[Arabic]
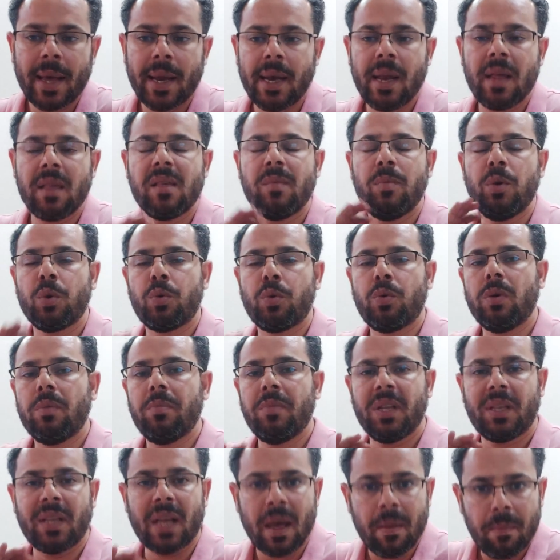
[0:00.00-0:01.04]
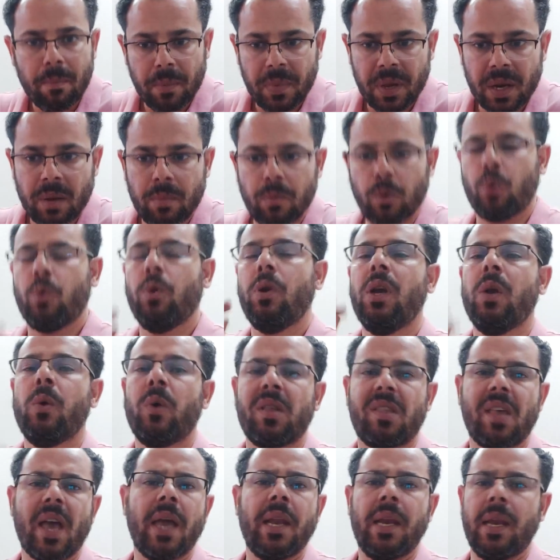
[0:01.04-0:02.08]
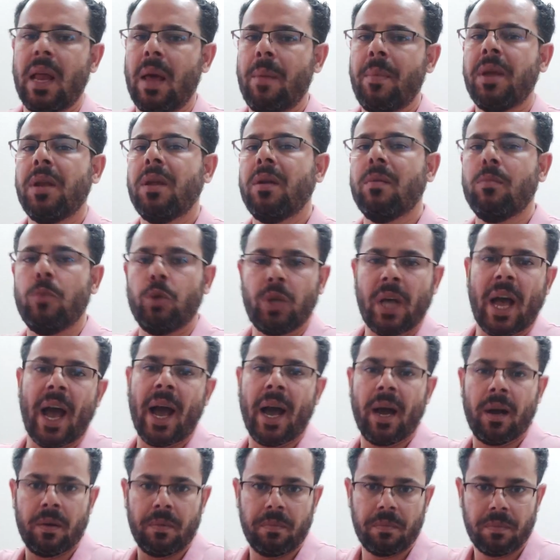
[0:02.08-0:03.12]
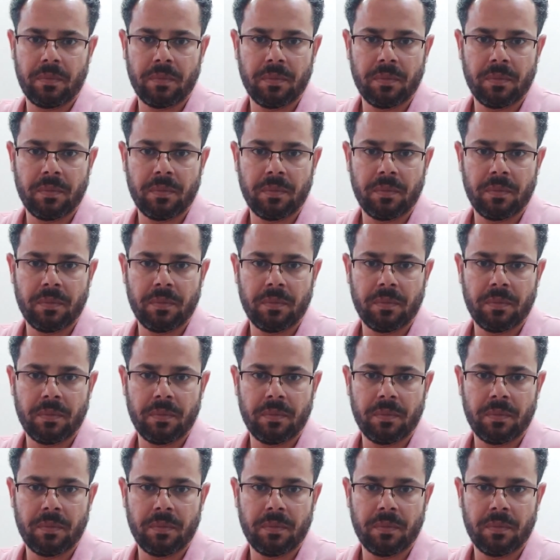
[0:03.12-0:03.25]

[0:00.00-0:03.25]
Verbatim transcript: لازم يكون متامن بكل وسائل الامان المتاحه